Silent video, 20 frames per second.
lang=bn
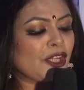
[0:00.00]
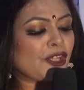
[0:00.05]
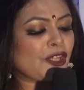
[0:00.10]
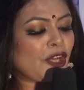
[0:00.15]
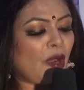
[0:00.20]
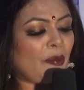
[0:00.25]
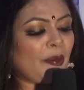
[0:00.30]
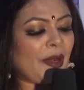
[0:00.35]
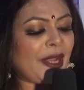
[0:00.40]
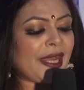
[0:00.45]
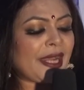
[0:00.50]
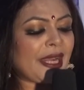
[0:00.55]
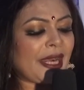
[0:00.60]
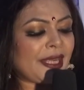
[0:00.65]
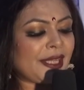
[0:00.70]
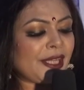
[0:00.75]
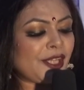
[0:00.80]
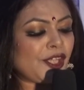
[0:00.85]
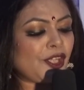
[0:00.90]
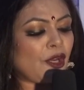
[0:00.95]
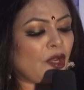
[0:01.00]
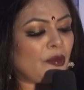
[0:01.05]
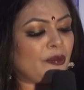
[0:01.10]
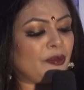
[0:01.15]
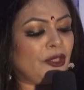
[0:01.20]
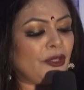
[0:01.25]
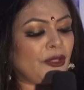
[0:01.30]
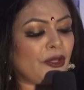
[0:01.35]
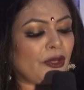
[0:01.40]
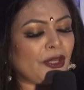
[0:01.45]
সময় কাটে
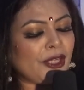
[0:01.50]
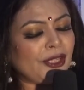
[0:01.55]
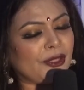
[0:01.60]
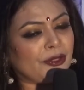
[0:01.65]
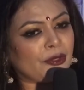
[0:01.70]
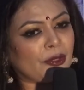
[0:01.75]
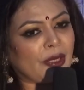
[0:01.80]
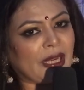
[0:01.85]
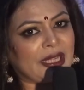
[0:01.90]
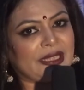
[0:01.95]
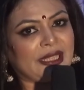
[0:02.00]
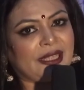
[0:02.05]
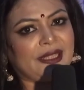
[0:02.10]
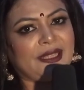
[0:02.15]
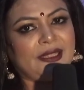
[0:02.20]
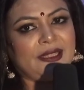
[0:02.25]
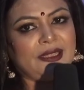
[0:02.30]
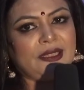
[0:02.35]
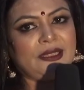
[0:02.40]
শব্দরস যোগাতেই